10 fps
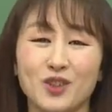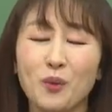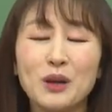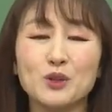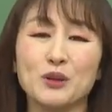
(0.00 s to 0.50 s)

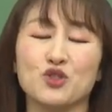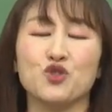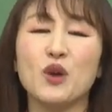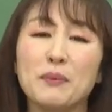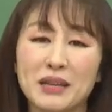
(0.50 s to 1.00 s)
정말 정말
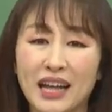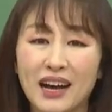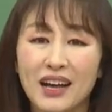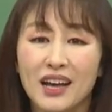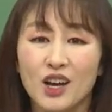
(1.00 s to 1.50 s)
중요합니다.
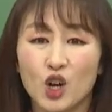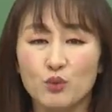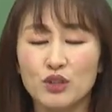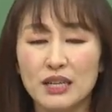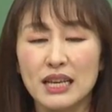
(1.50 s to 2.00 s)

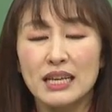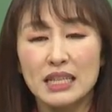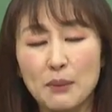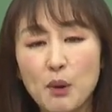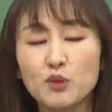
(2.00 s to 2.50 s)
여러분들이
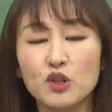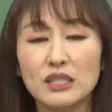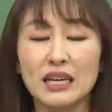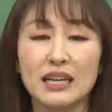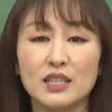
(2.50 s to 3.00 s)
3월부터
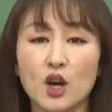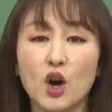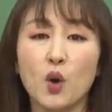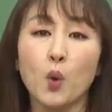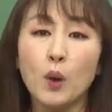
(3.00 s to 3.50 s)

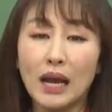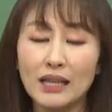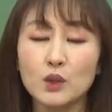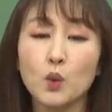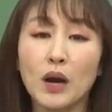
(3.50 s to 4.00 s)
시작해서 올 한
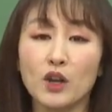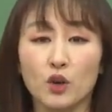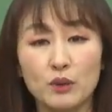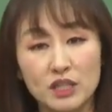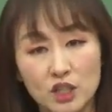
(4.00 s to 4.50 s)
해 동안
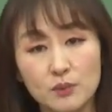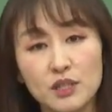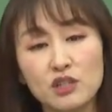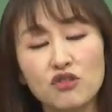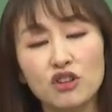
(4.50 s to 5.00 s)
여러분이 직접
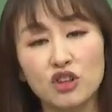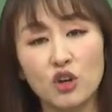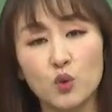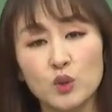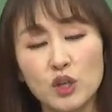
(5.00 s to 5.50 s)

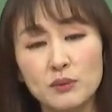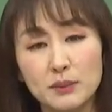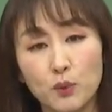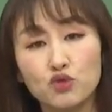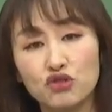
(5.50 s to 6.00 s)
치루었던 이 시험지
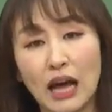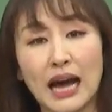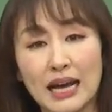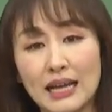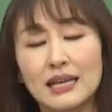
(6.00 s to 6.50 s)
모두
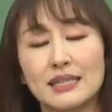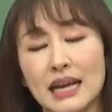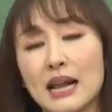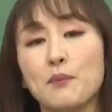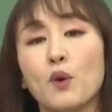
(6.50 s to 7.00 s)
다
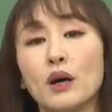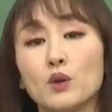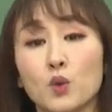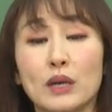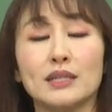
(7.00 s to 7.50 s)
잘 모아
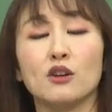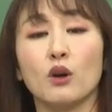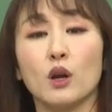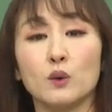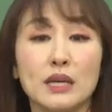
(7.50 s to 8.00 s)
놓았을
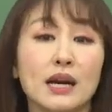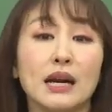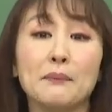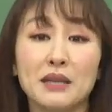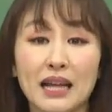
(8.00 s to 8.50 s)
거라고
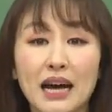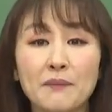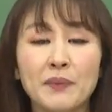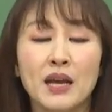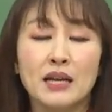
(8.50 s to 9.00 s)
생각합니다.
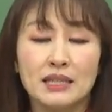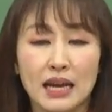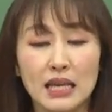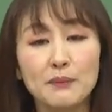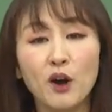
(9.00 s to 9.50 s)
자
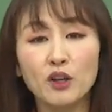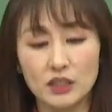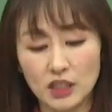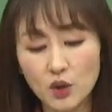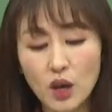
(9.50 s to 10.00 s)
이번
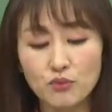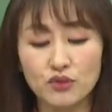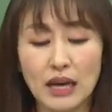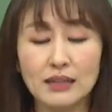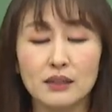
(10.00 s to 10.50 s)
10월
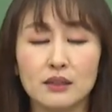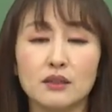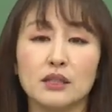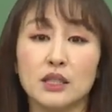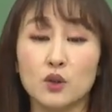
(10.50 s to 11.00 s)

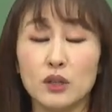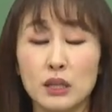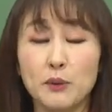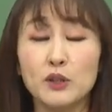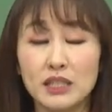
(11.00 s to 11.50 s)
문항들
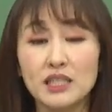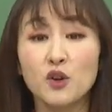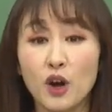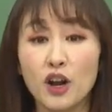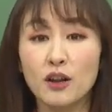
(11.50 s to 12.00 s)
이번
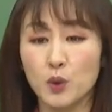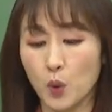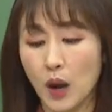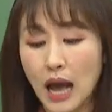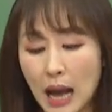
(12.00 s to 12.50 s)
10월
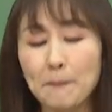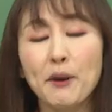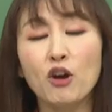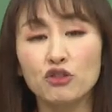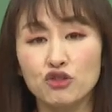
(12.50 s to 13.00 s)
요
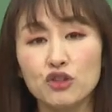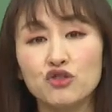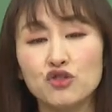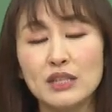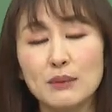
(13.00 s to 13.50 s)
학평
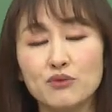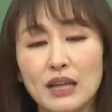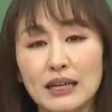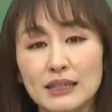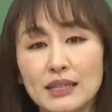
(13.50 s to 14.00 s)
윤, 사
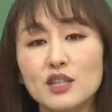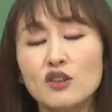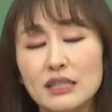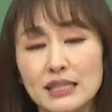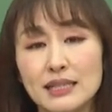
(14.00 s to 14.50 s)
문항들
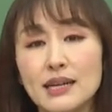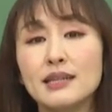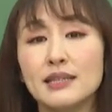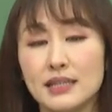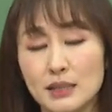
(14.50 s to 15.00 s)
선지들
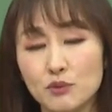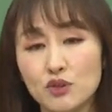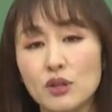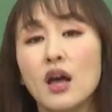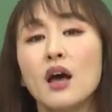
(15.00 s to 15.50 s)
제시문